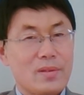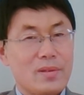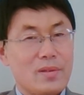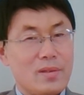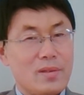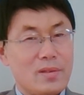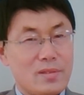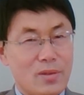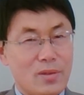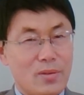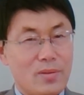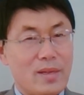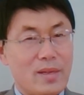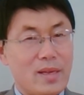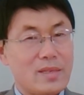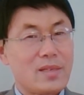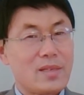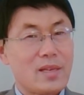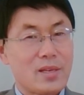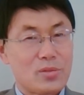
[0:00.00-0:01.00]
周恩来
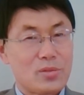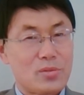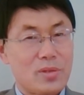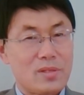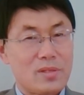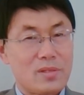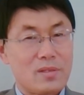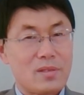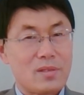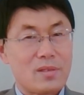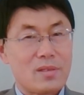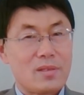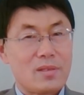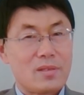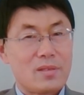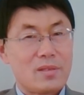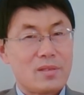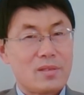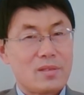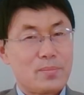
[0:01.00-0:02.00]
这样选择，
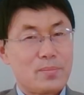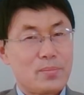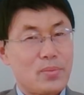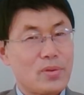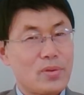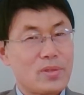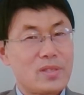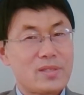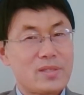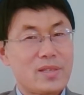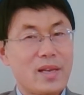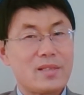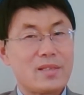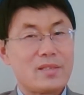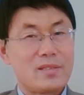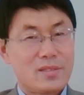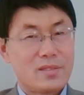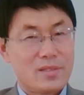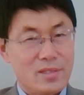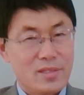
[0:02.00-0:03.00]
不是在
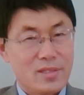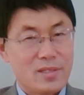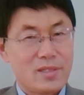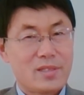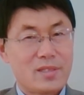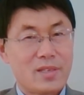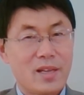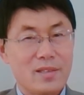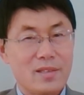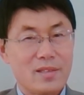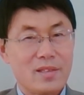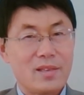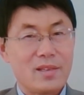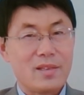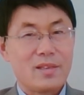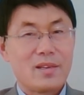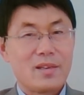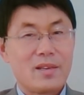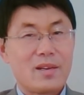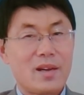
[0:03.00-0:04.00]
支持陈毅，
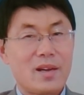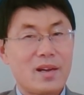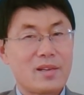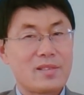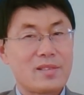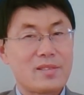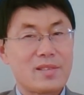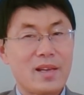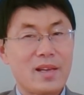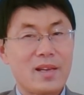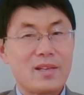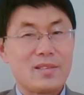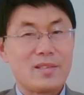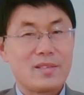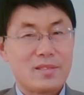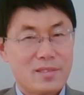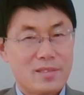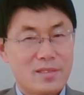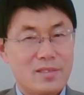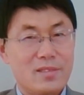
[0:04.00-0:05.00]
而是在
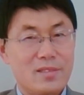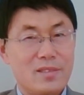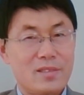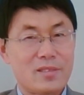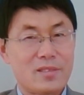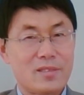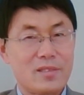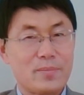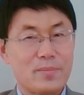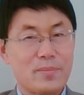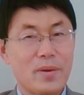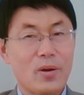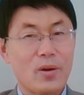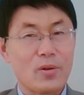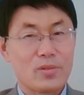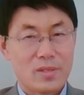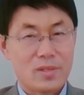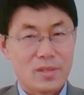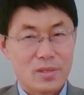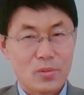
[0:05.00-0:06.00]
支持毛
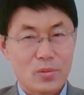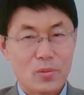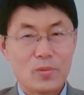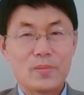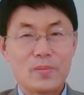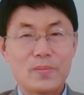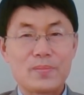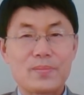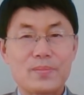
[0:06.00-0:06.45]
泽东。